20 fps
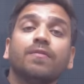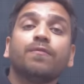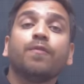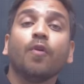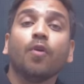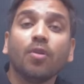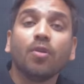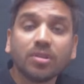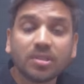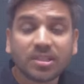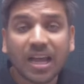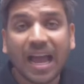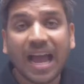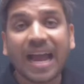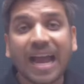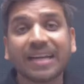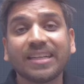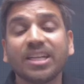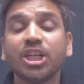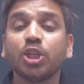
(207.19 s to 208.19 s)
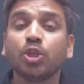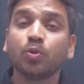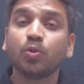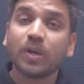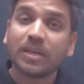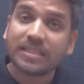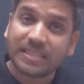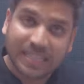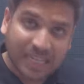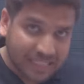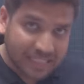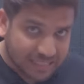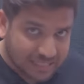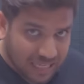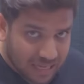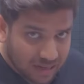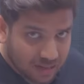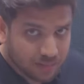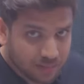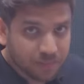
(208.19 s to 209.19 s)
फोर्स एक्टिंग टूअर्ड
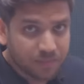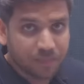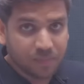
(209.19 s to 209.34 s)
सेंटर